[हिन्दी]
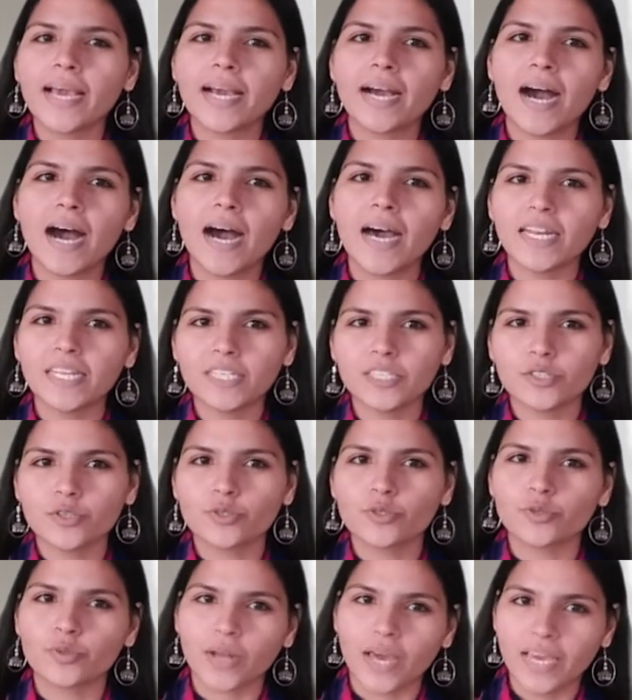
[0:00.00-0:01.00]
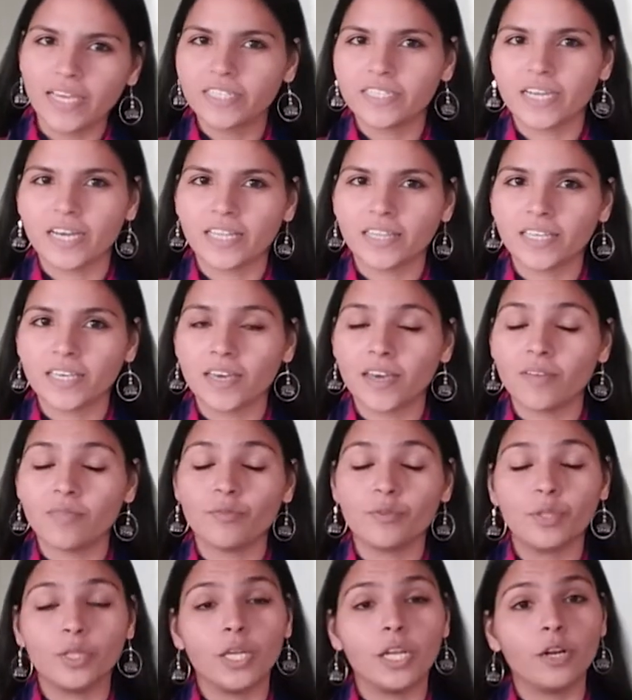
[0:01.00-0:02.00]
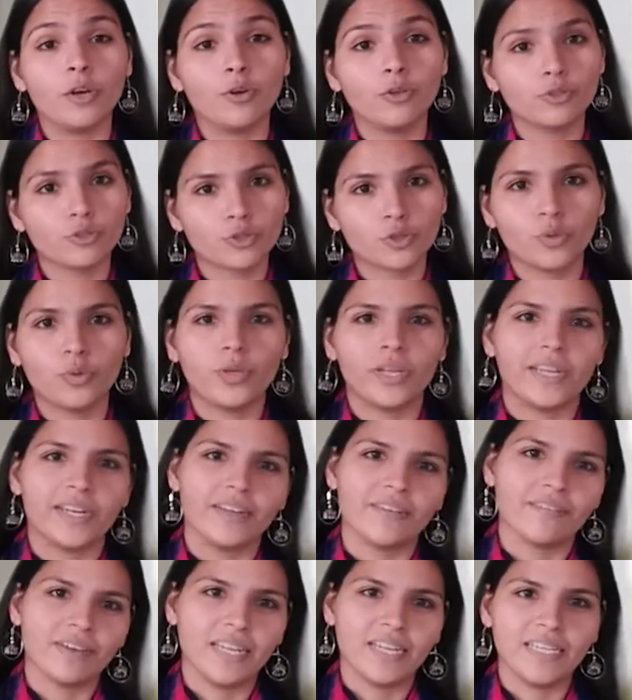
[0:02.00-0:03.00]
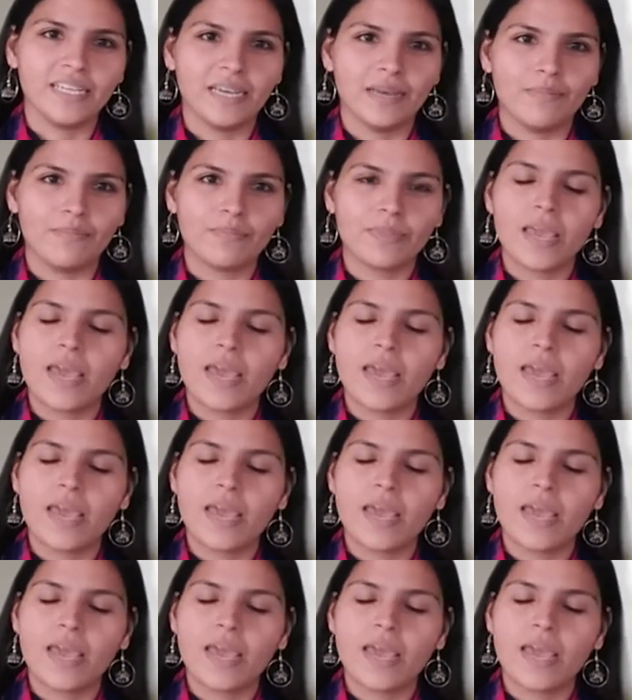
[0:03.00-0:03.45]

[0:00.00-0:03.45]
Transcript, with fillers: एक कहानी जो सुनाई जाती है वो दिल को छू लेने वाली है